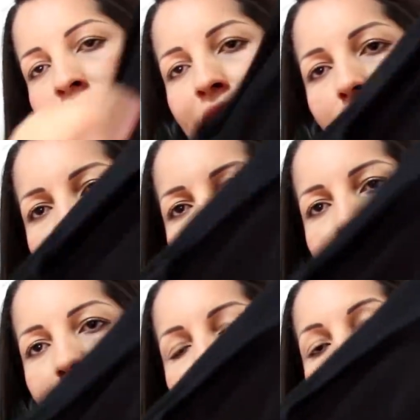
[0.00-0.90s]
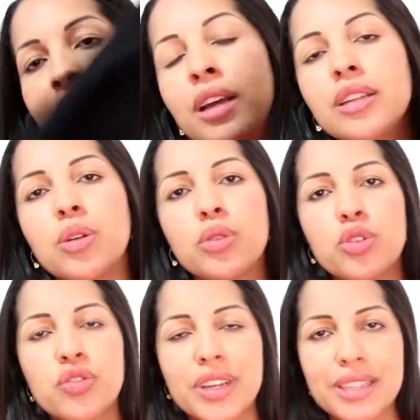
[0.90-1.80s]
sem manga. Então, quando eu
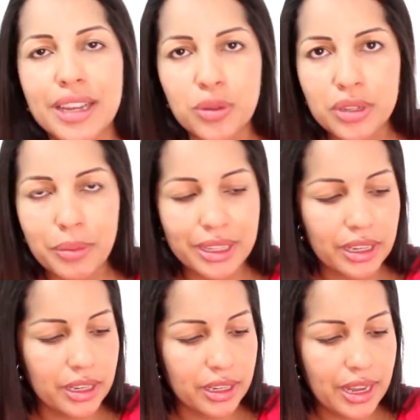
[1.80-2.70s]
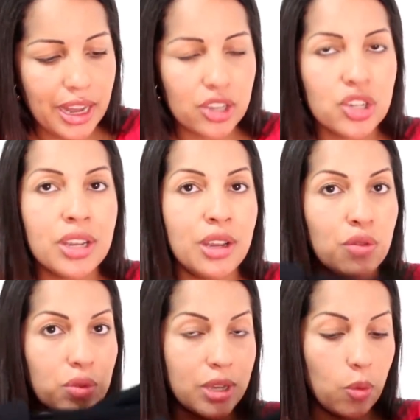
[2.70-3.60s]
estiver saindo da maternidade, eu
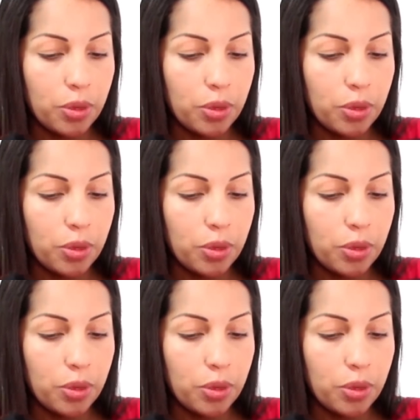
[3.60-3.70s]
vou usar o